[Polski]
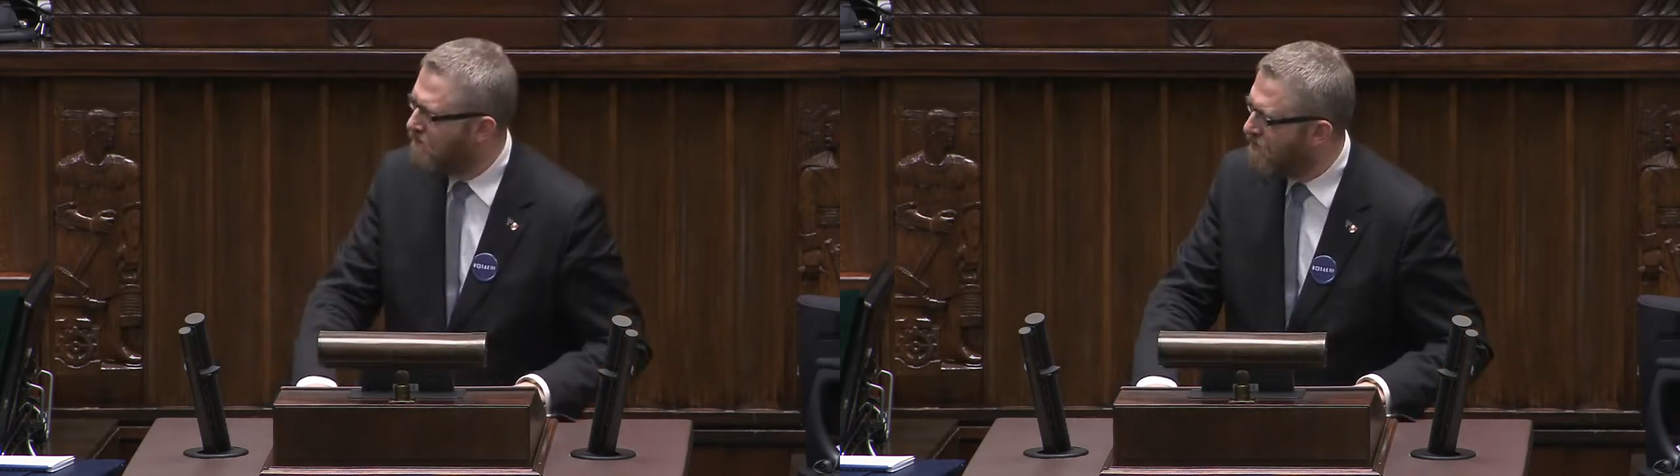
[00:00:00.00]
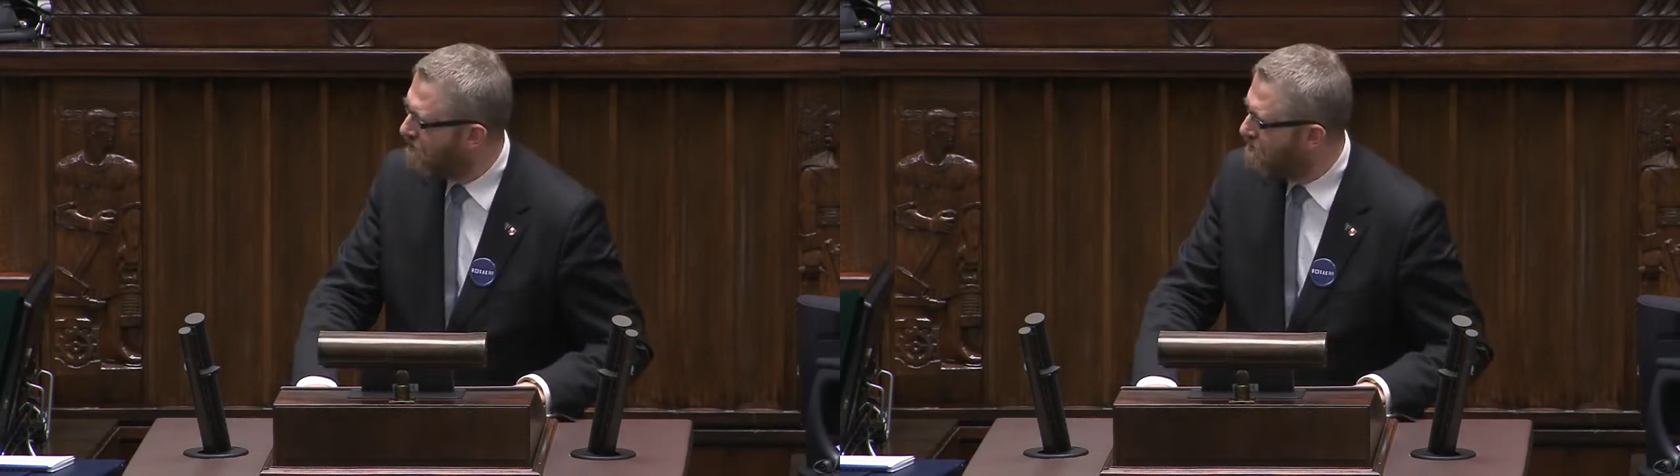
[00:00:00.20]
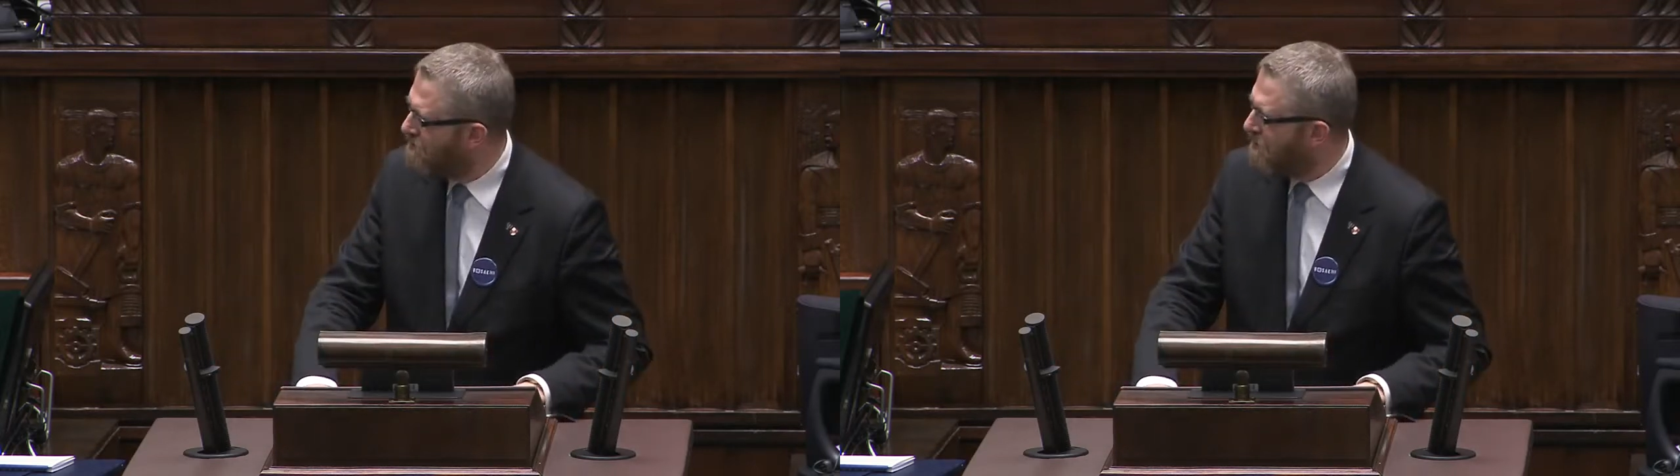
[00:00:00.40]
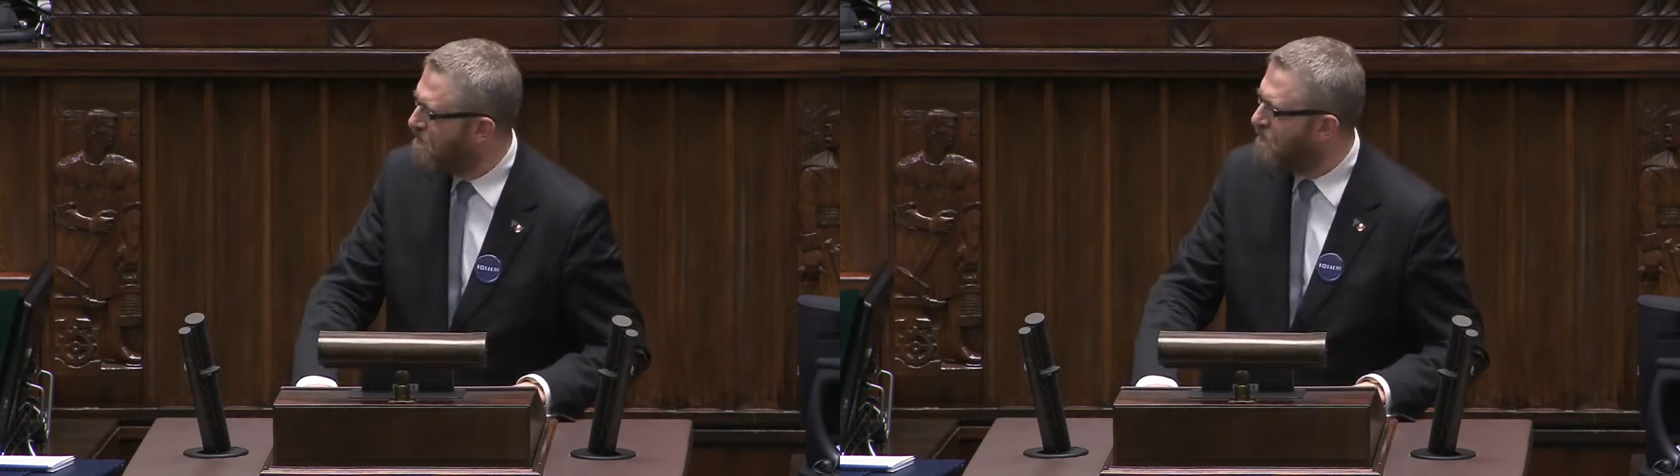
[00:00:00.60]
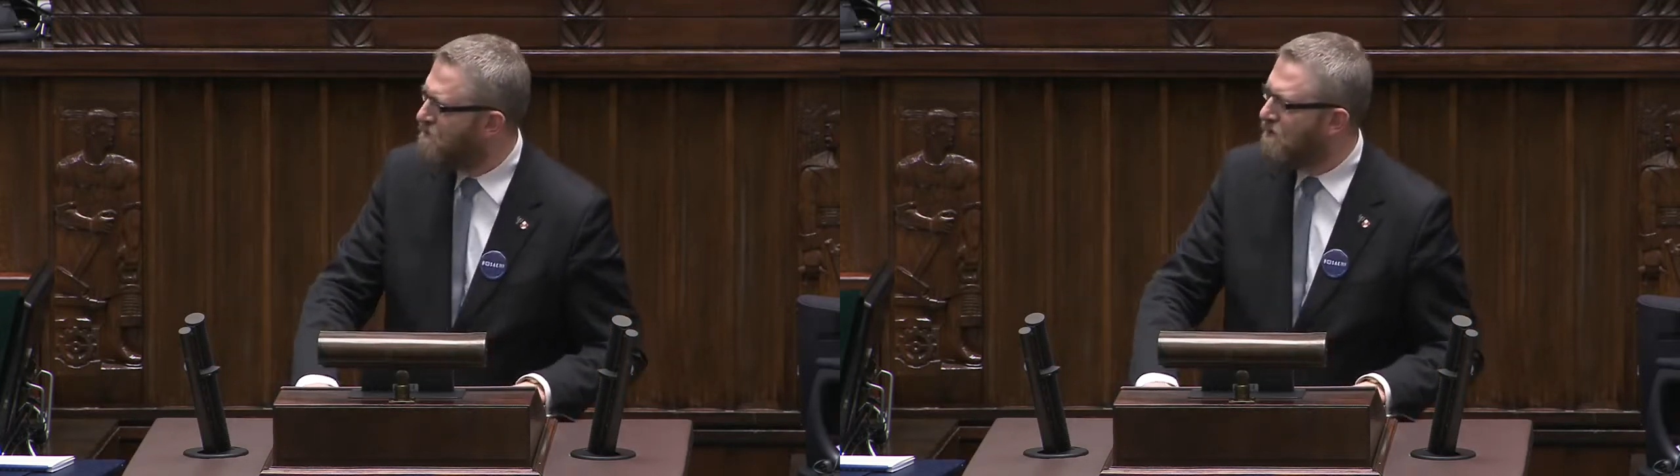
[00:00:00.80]
przecież
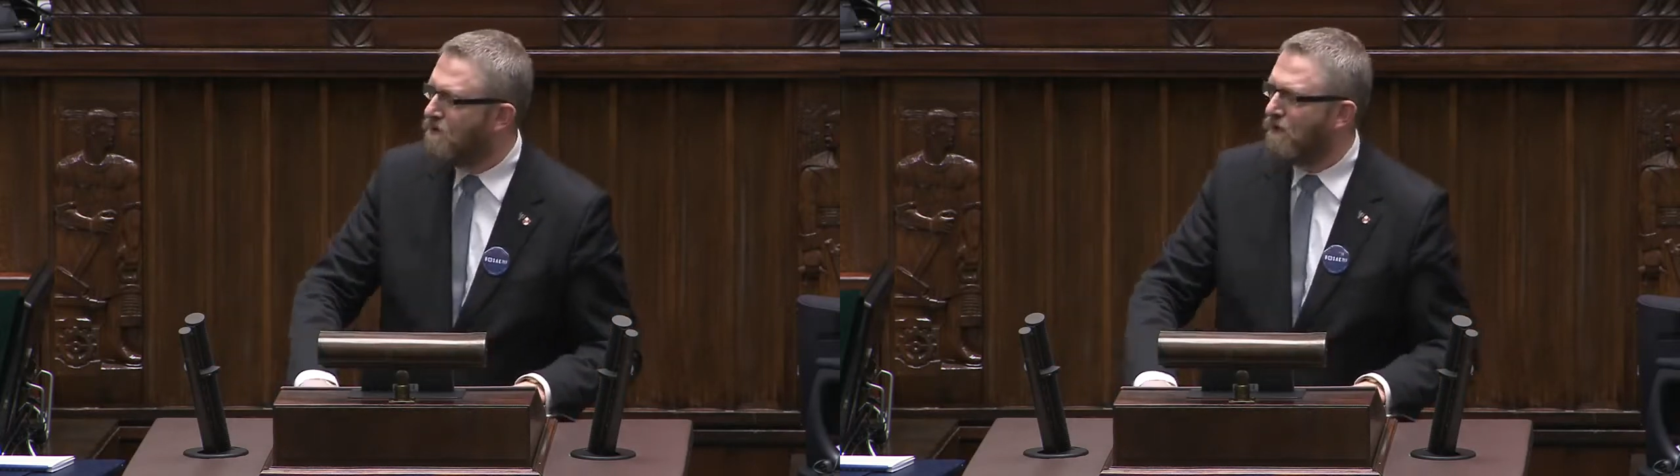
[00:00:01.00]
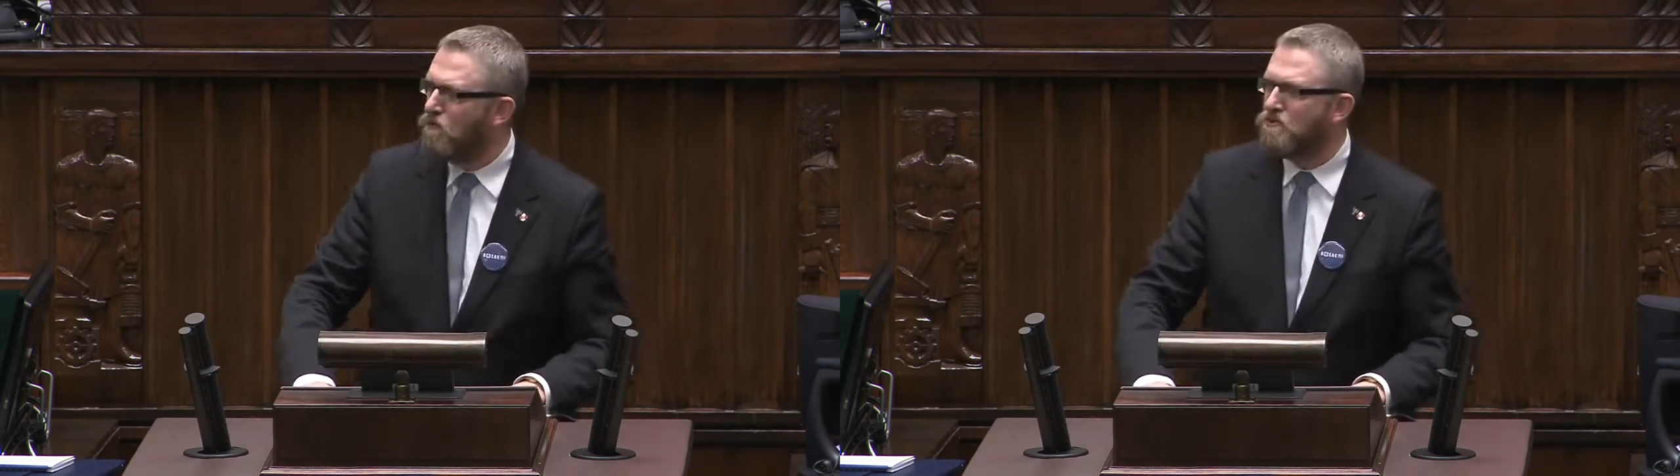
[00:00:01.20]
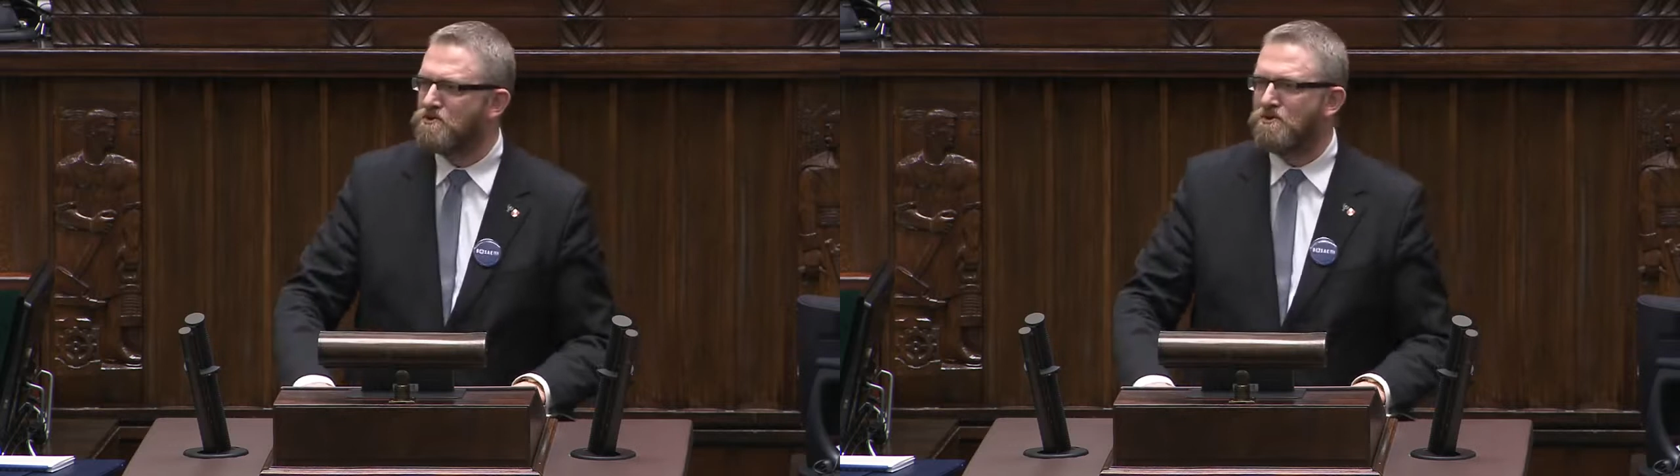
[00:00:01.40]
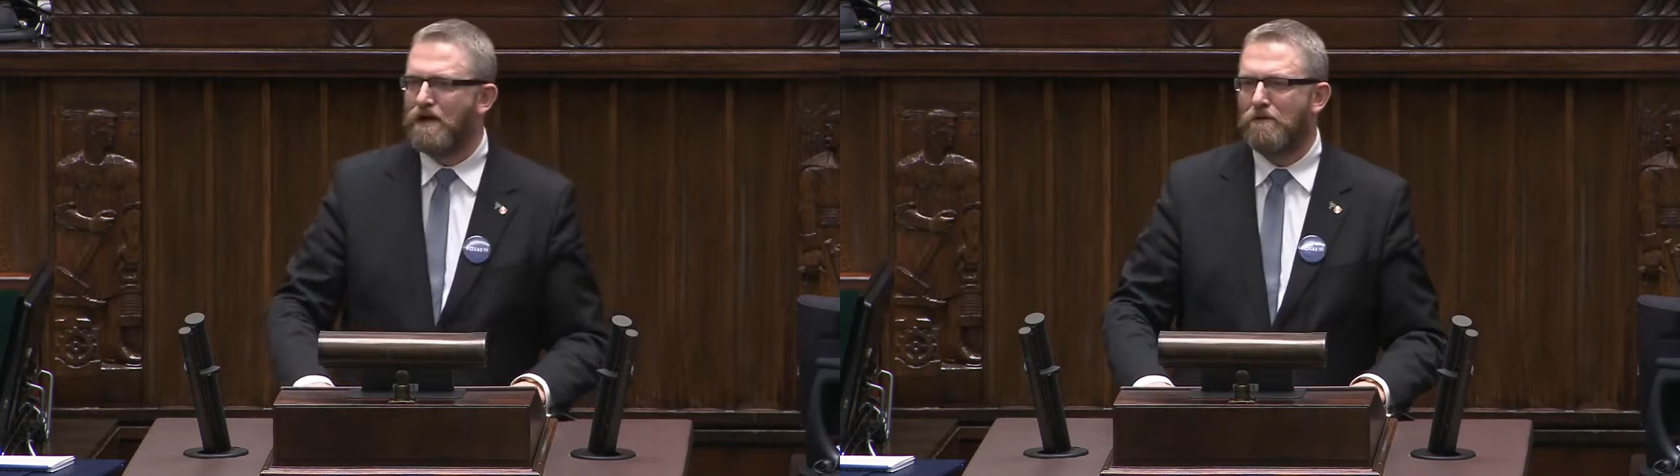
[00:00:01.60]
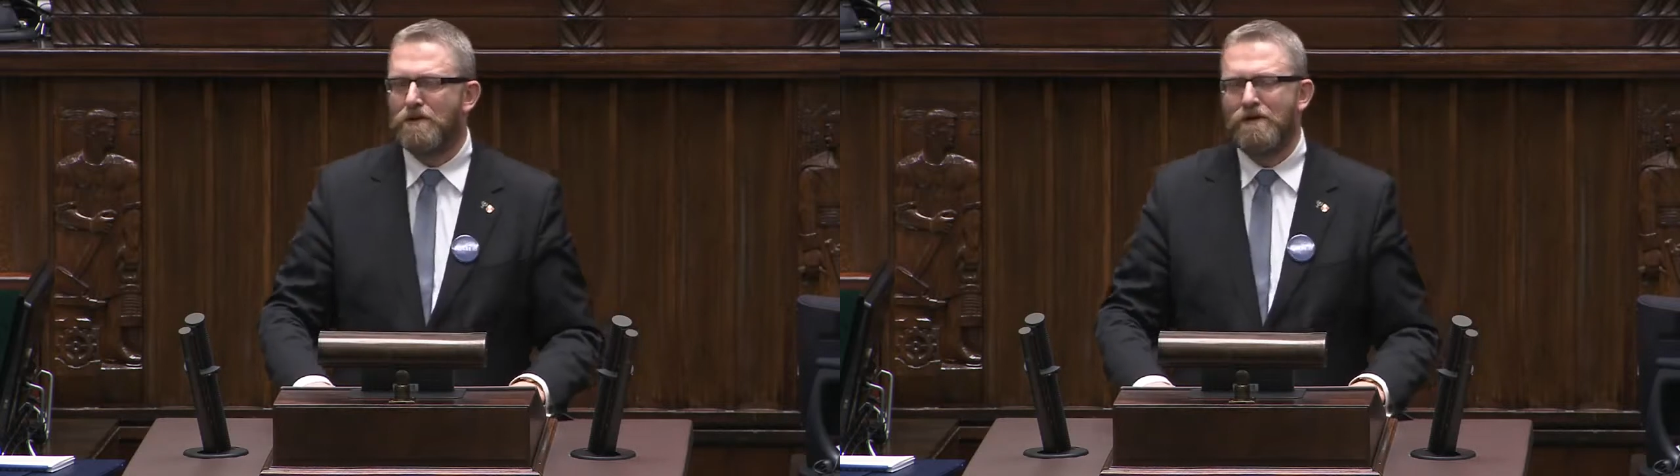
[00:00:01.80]
tradycyjnie
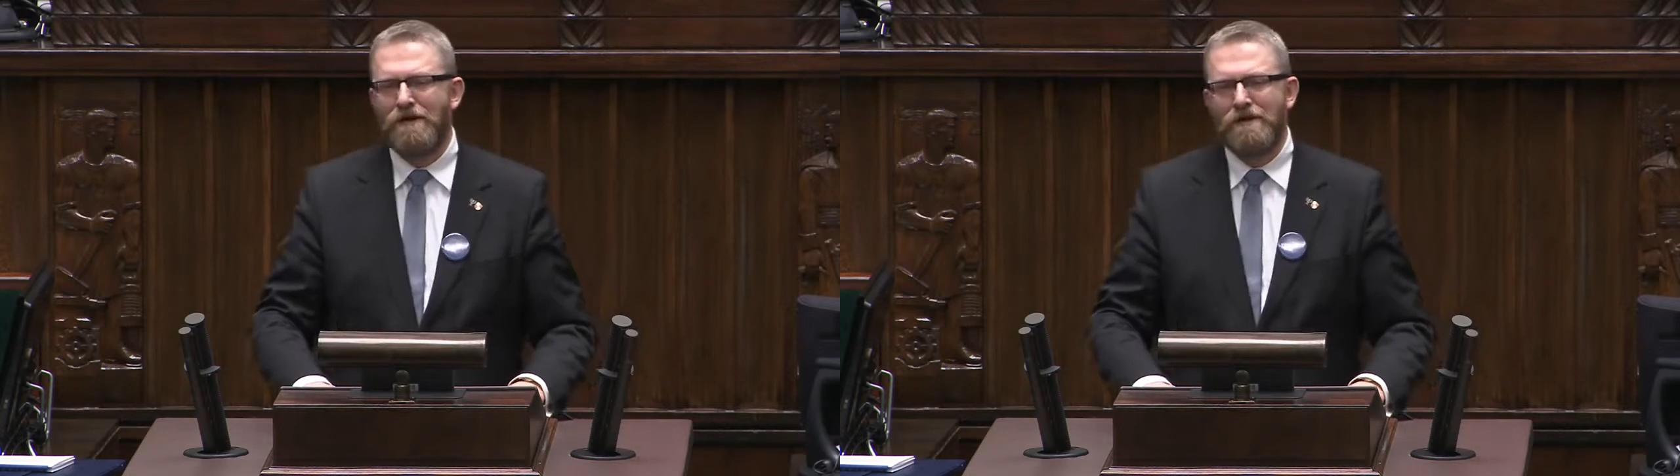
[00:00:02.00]
opustoszałej